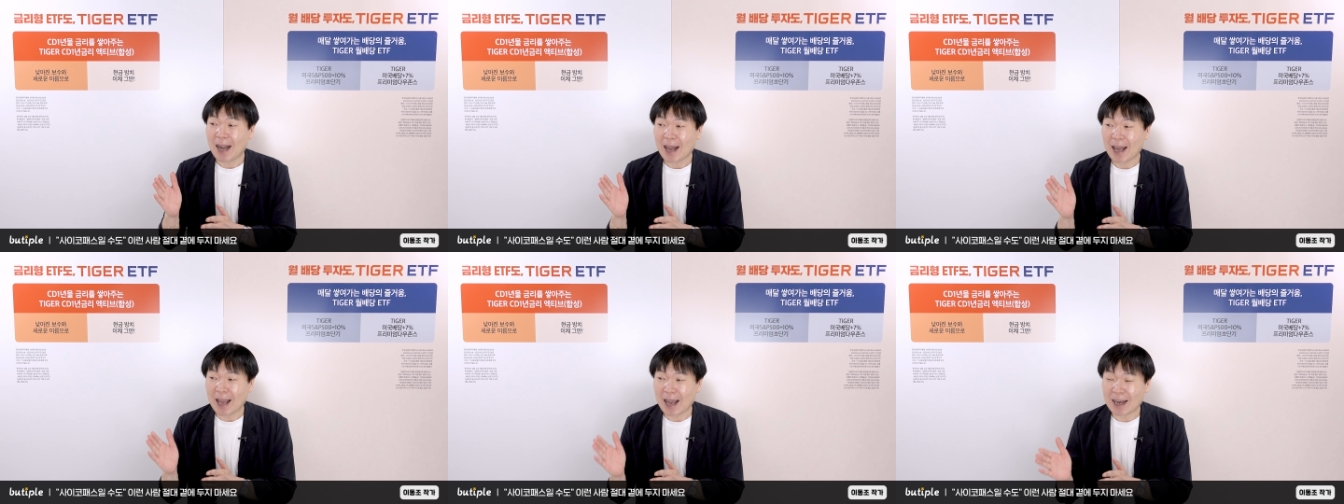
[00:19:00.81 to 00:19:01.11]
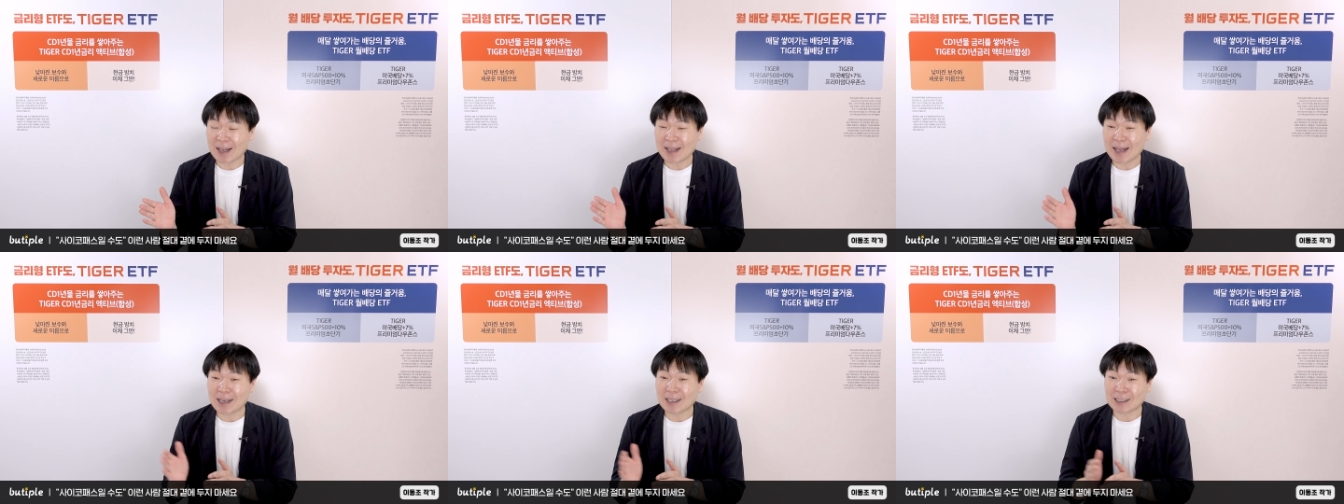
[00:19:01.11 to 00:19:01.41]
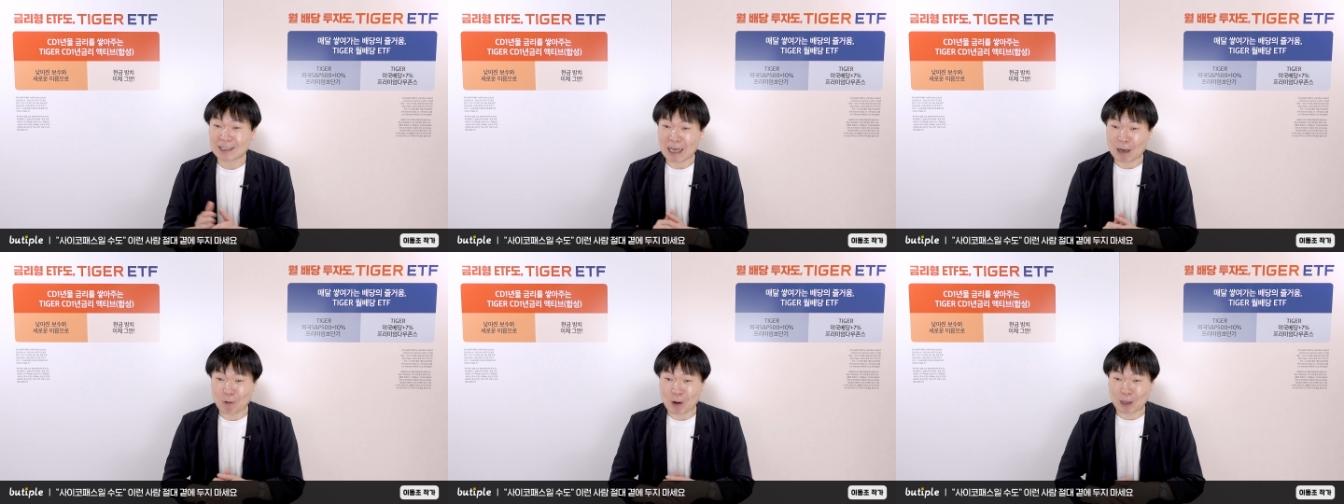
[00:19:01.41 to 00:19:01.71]
해야
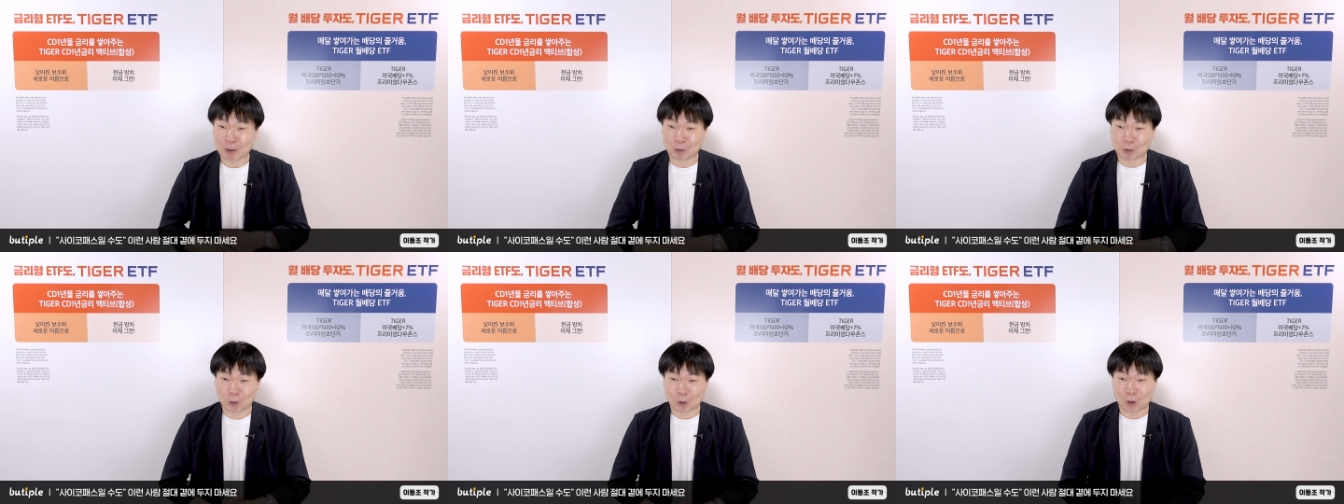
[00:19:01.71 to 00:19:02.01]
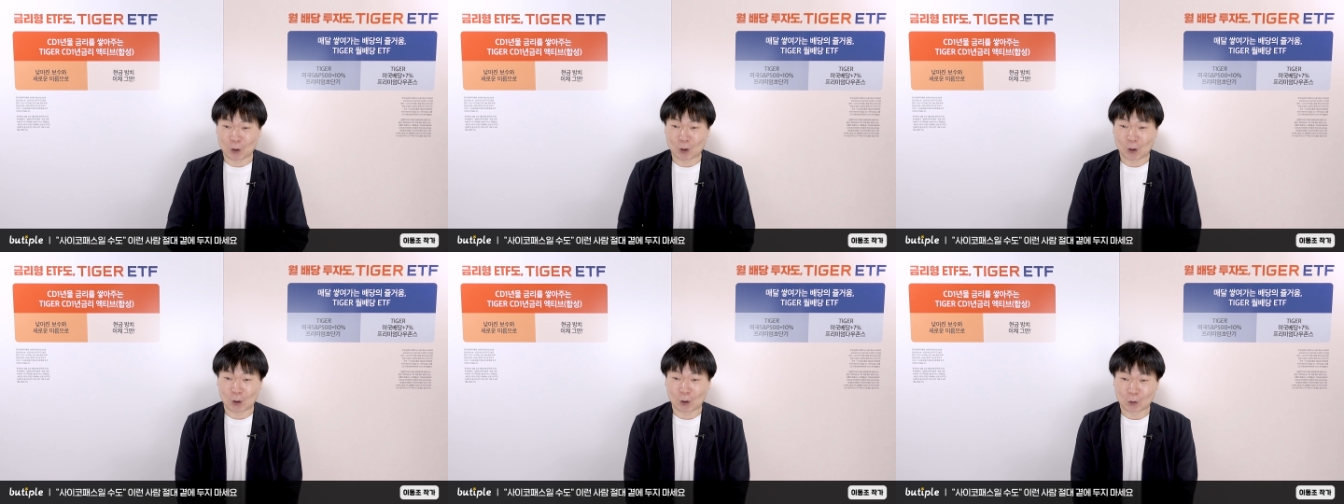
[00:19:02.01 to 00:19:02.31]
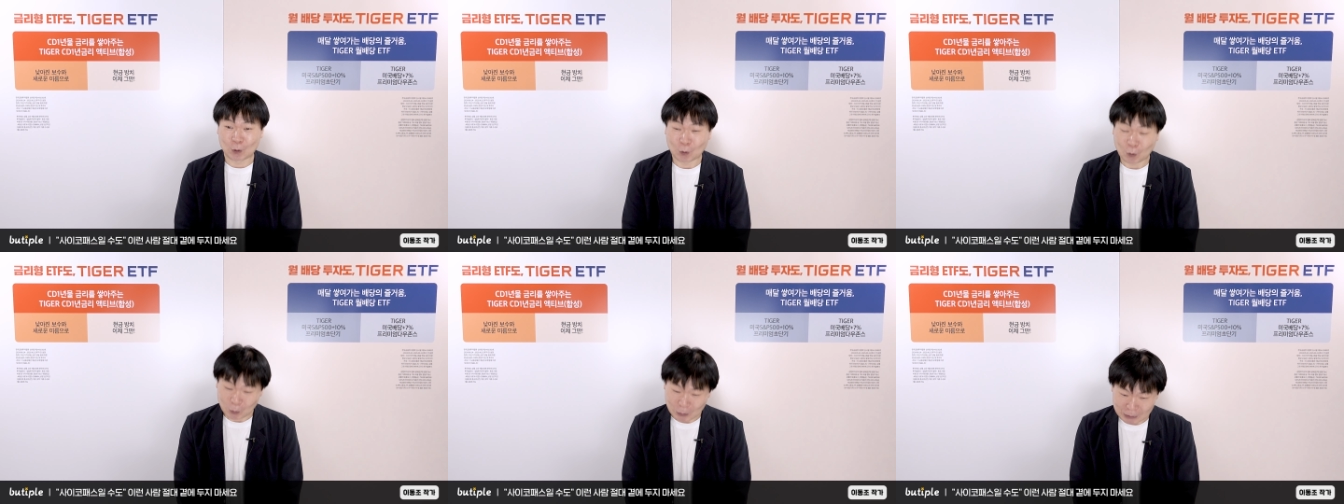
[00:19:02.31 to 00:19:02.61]
되는
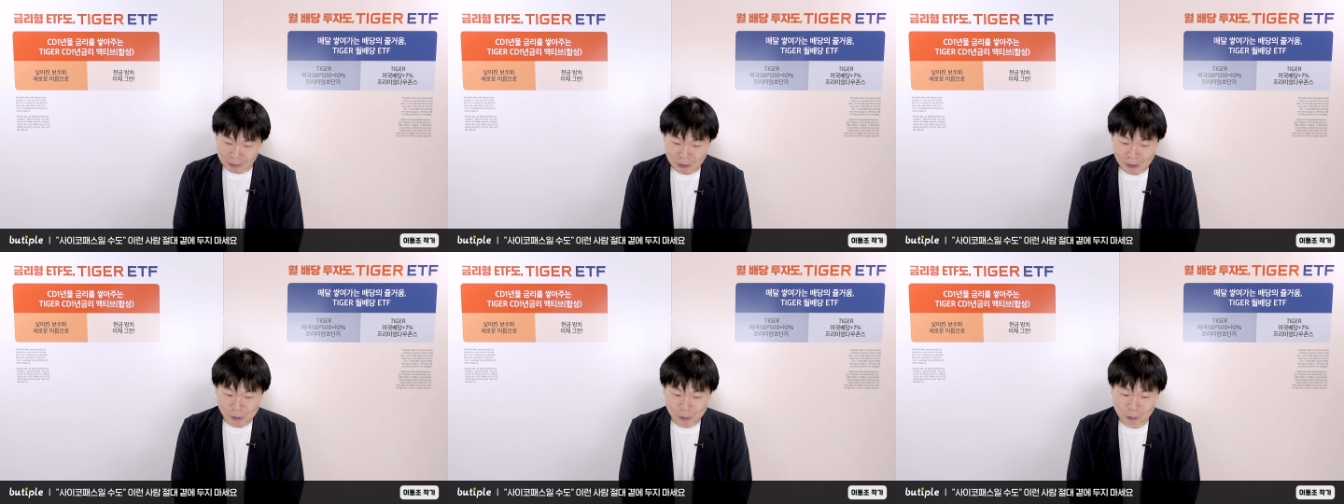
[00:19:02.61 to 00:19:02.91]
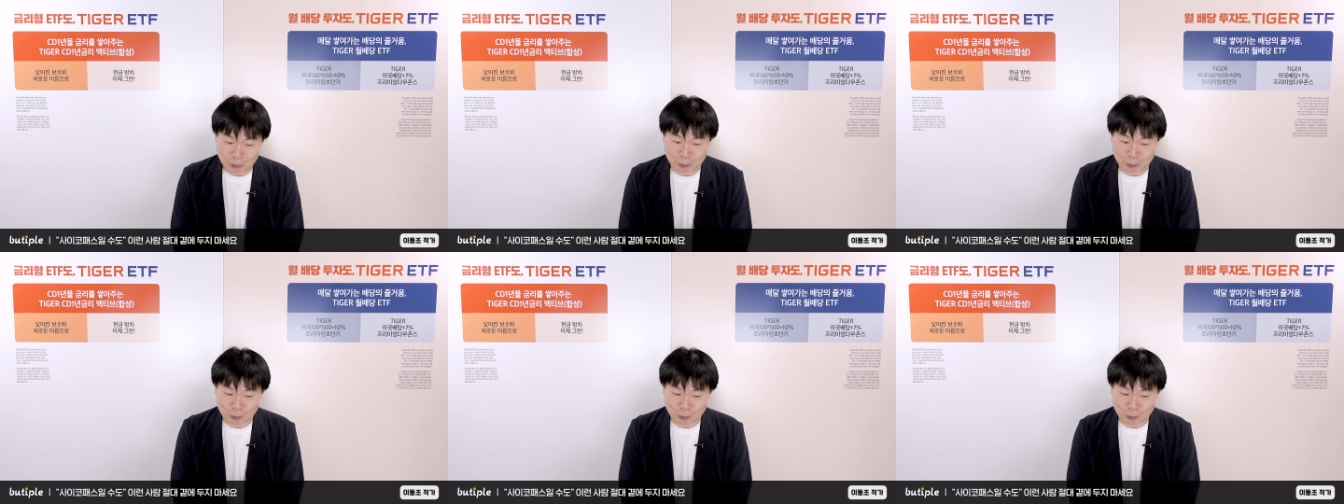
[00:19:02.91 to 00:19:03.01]
상황도 또 있을